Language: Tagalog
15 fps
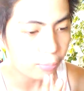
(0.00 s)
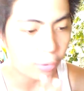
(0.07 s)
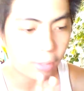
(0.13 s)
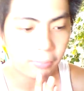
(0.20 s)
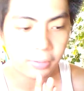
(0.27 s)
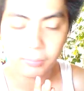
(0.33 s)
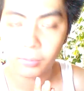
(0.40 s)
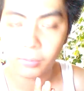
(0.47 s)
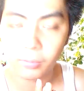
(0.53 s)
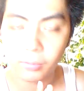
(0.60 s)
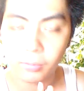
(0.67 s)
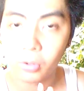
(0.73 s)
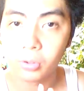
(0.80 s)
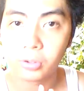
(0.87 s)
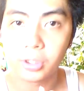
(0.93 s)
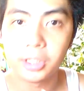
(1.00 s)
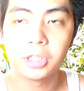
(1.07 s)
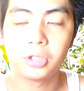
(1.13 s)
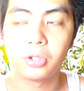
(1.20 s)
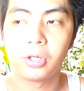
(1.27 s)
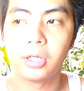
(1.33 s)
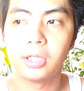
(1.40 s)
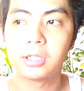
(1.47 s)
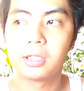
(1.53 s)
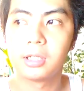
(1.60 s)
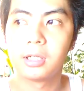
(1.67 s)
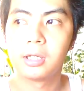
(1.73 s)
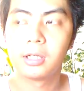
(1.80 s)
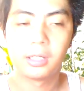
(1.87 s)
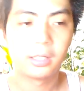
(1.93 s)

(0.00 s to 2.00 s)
meron po kaming voters choice.